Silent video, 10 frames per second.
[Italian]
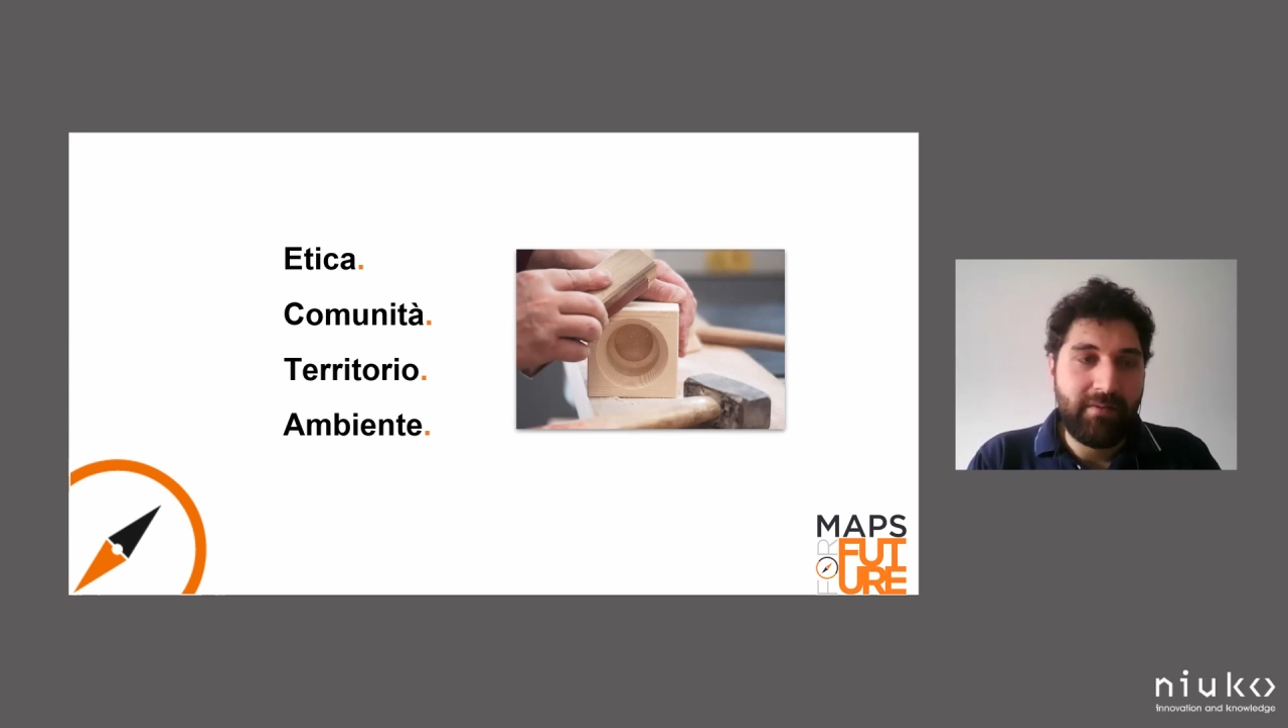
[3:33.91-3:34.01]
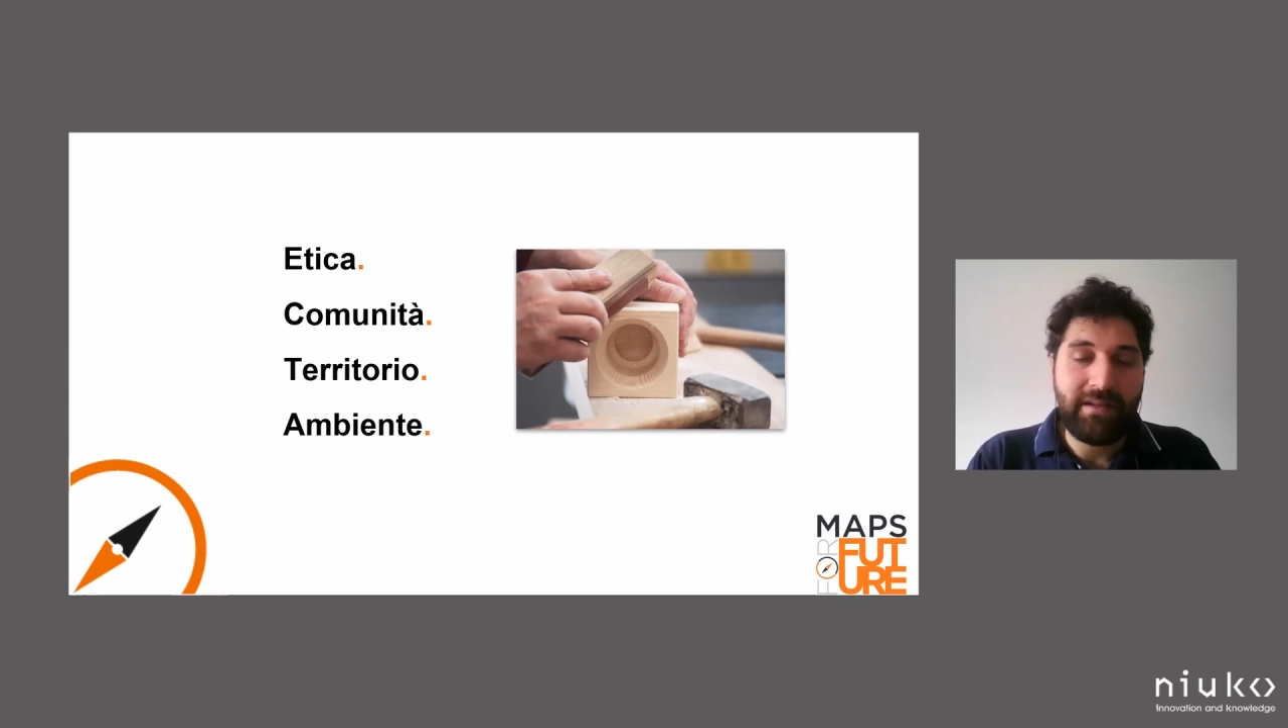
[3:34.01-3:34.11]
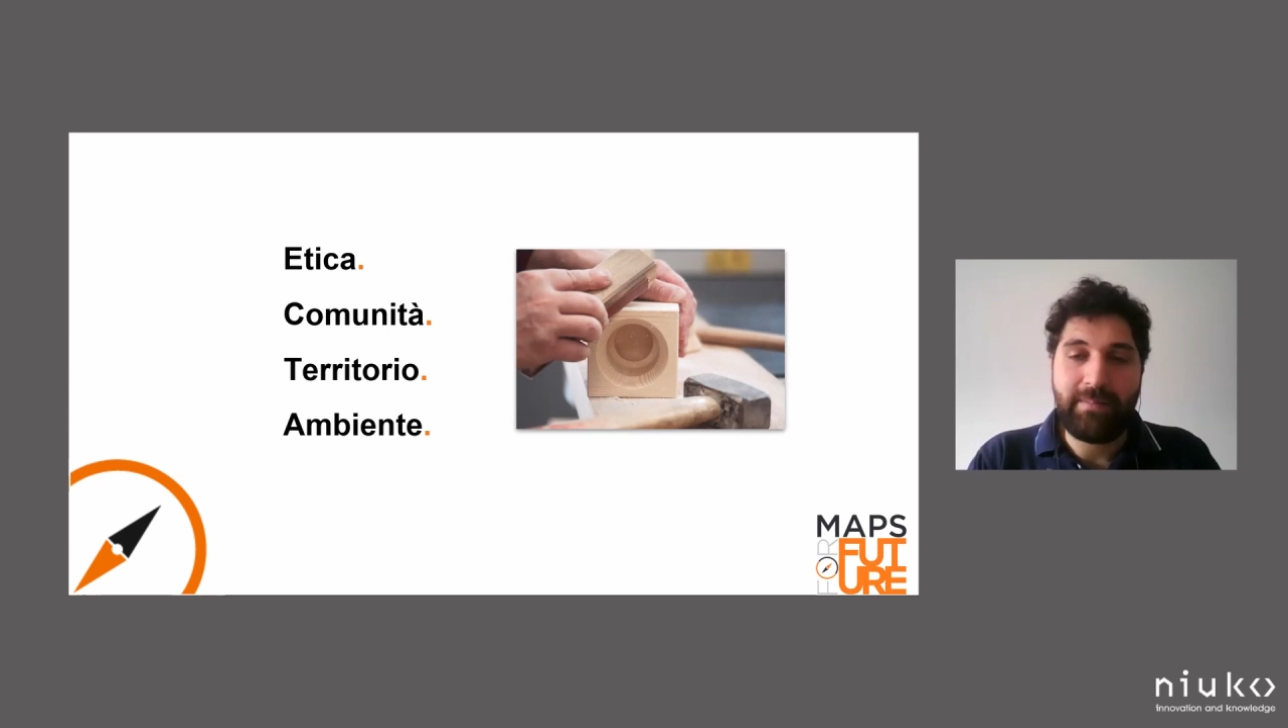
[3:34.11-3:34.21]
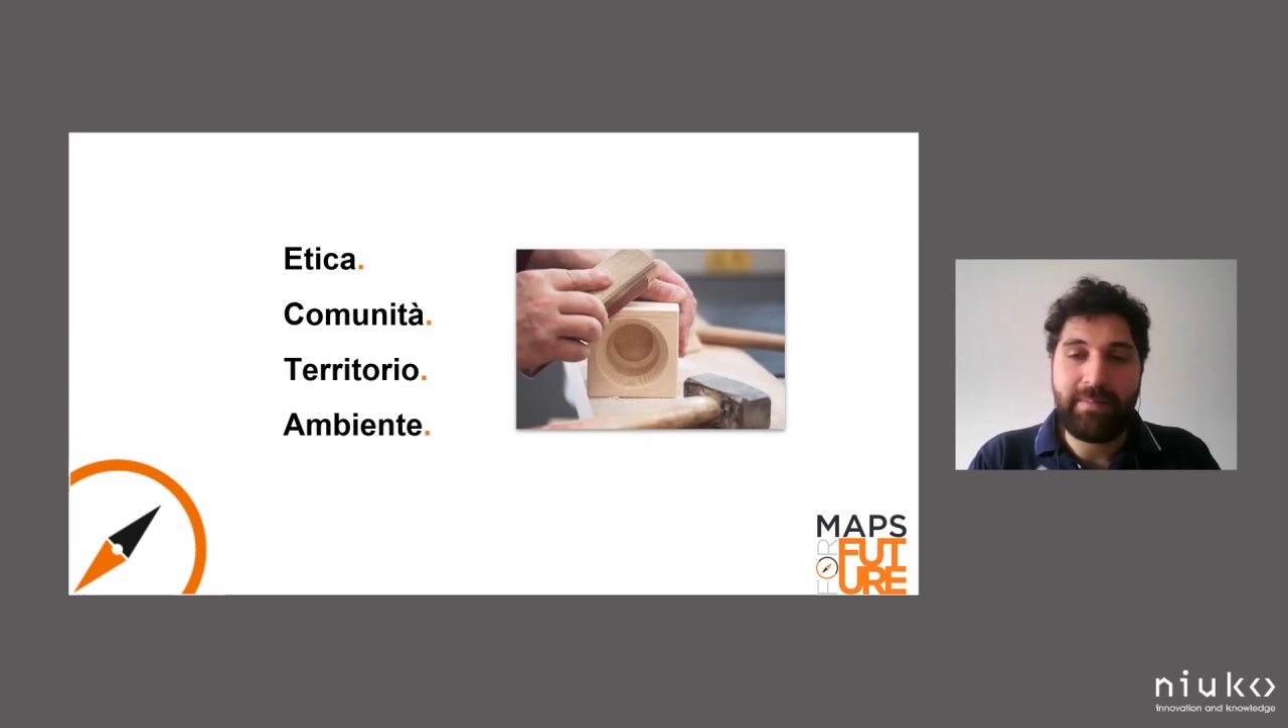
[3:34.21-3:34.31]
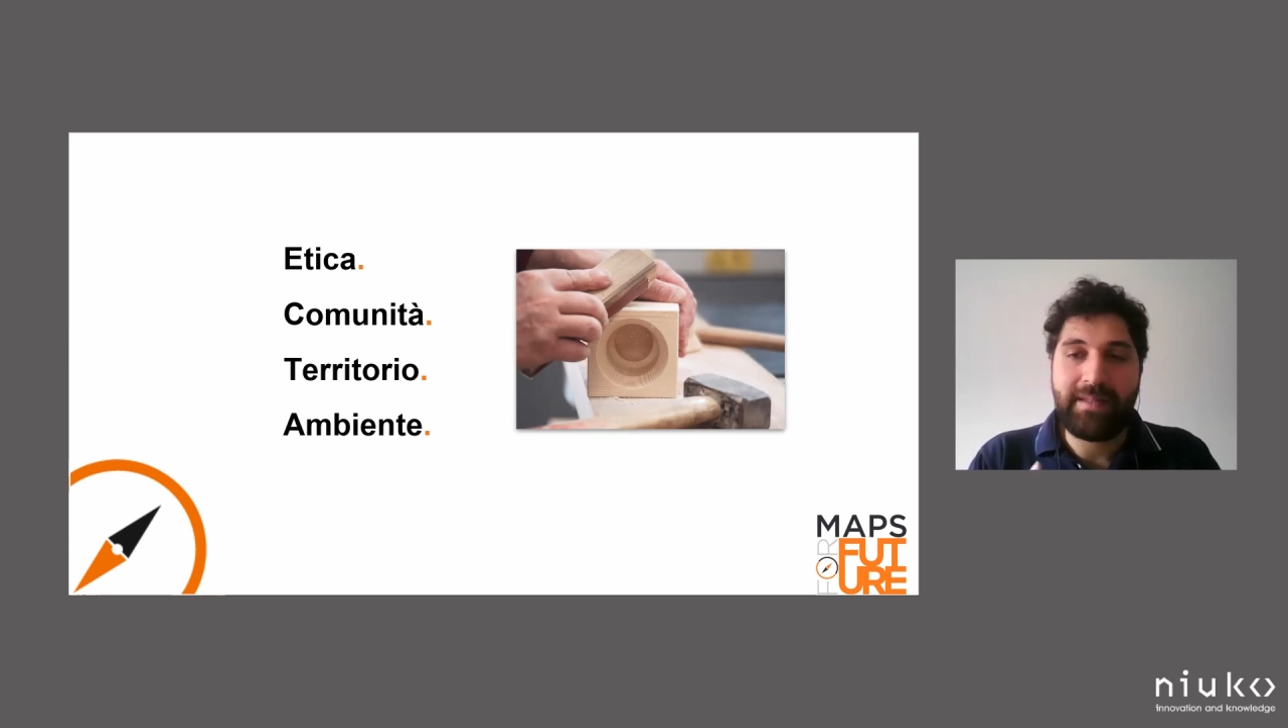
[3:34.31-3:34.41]

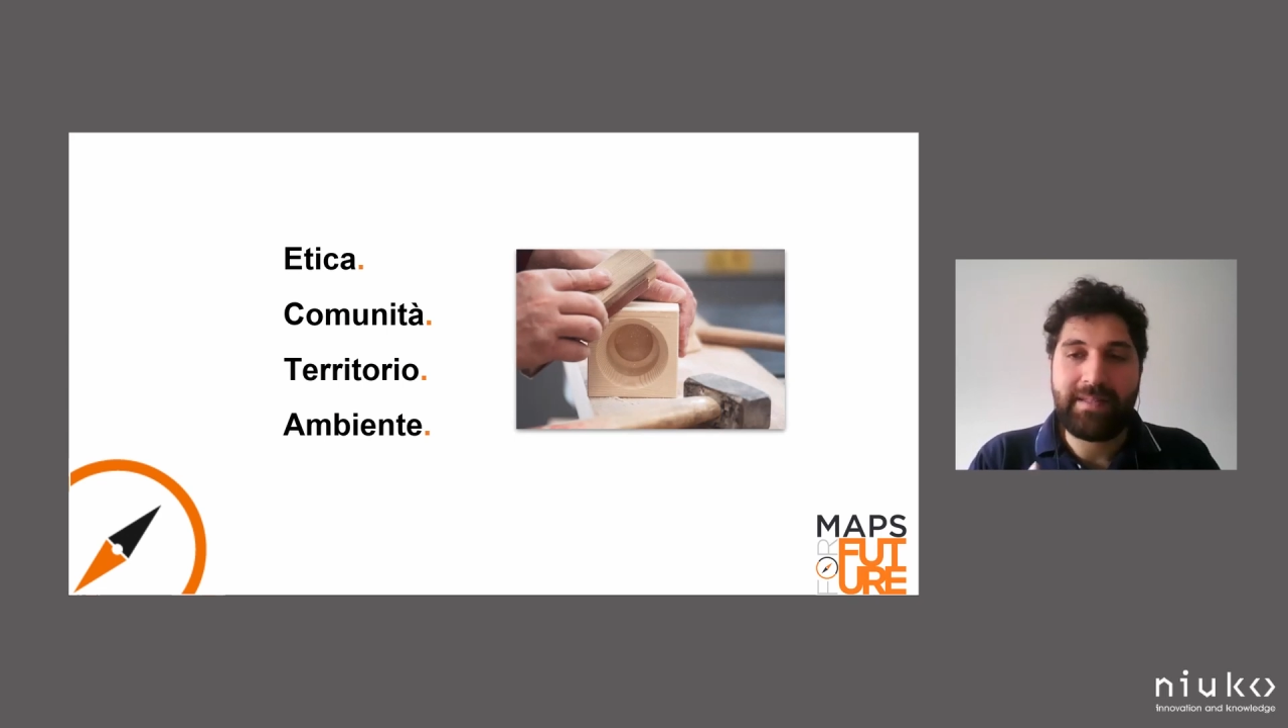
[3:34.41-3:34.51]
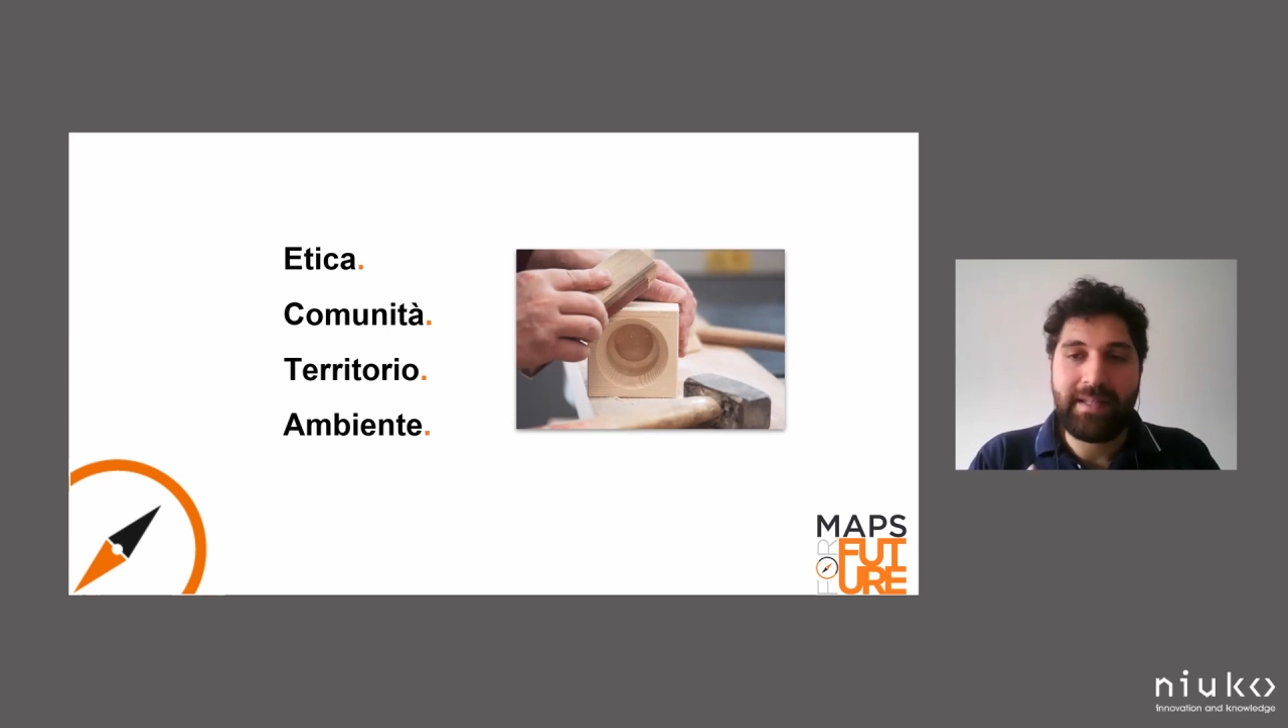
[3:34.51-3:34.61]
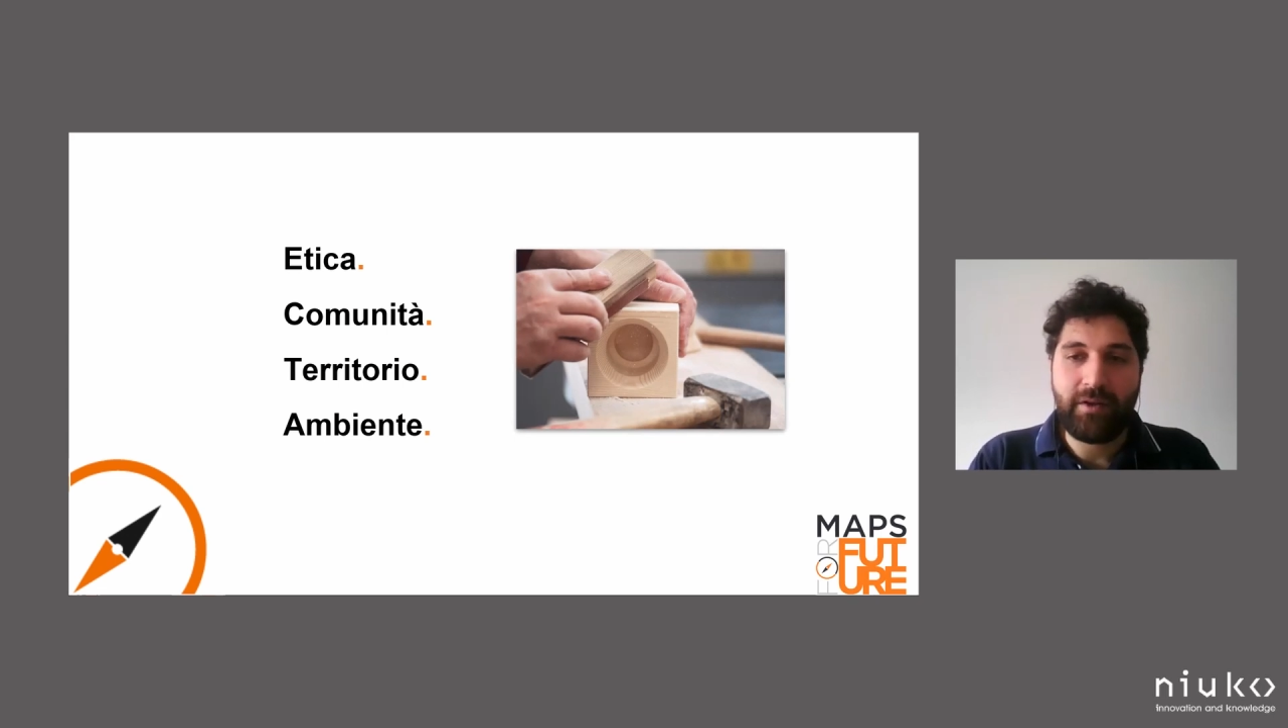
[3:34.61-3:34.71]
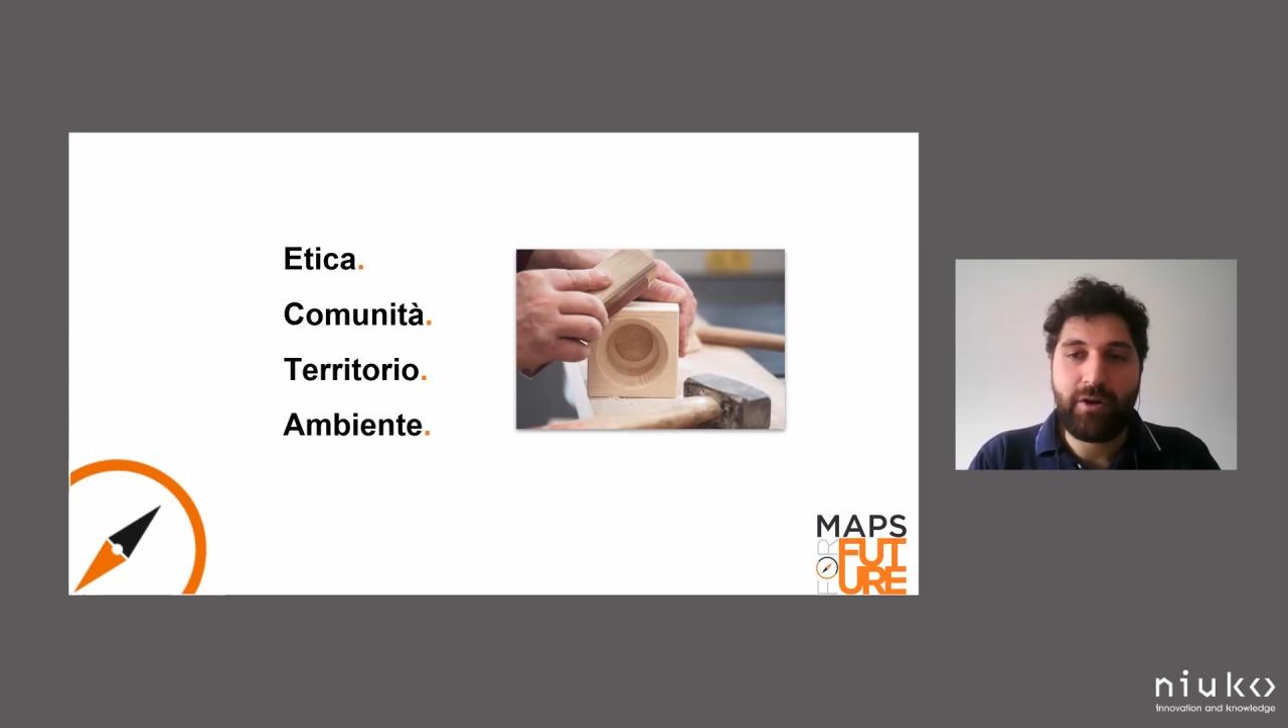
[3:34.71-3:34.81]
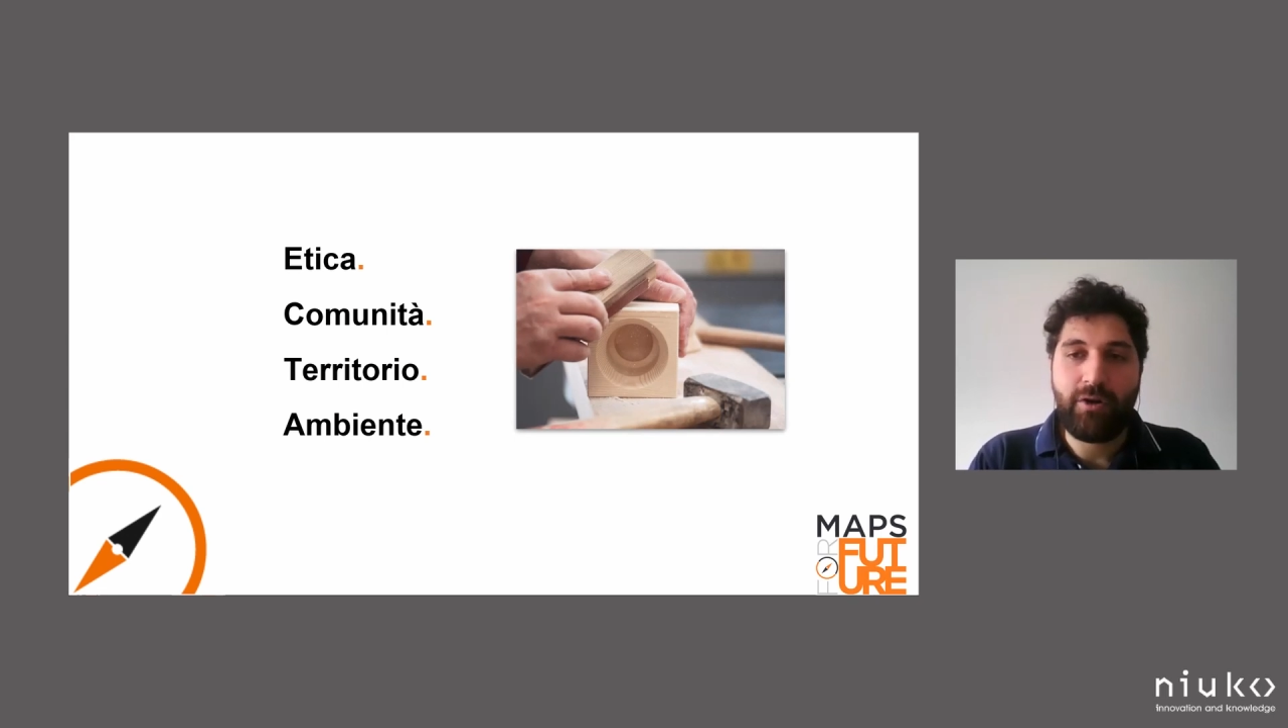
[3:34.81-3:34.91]
quindi
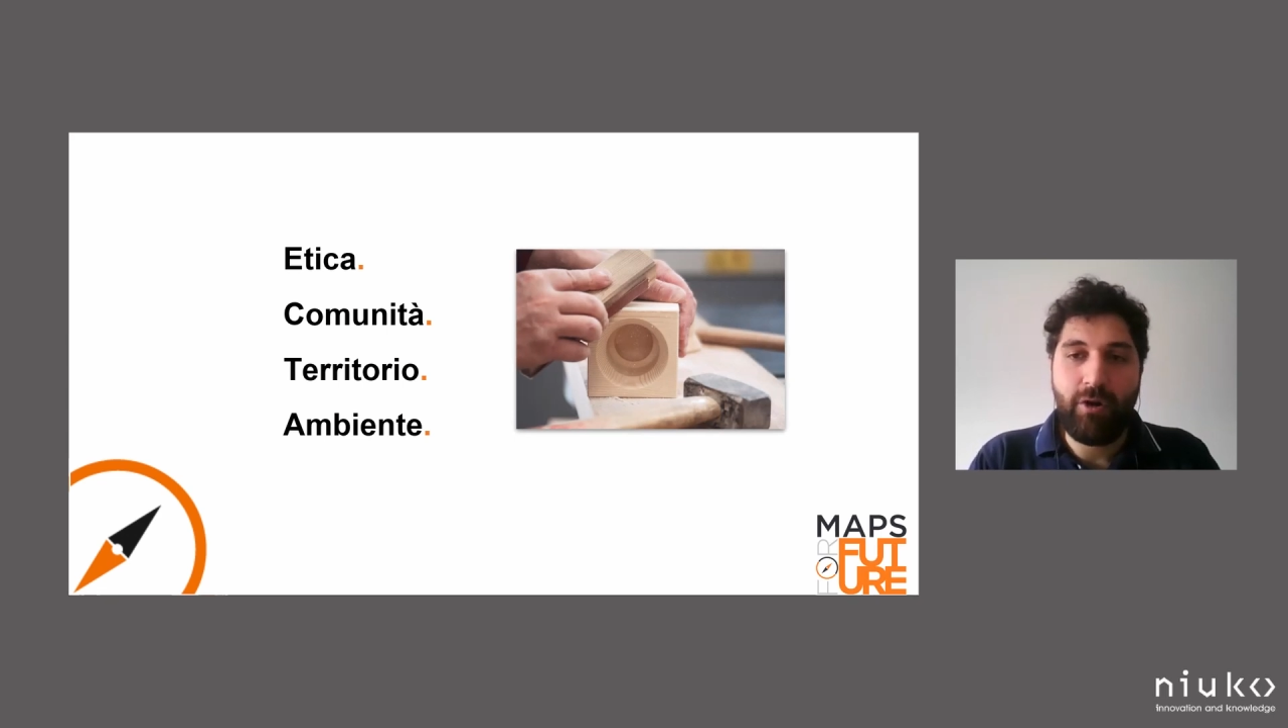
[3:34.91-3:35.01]
pensando a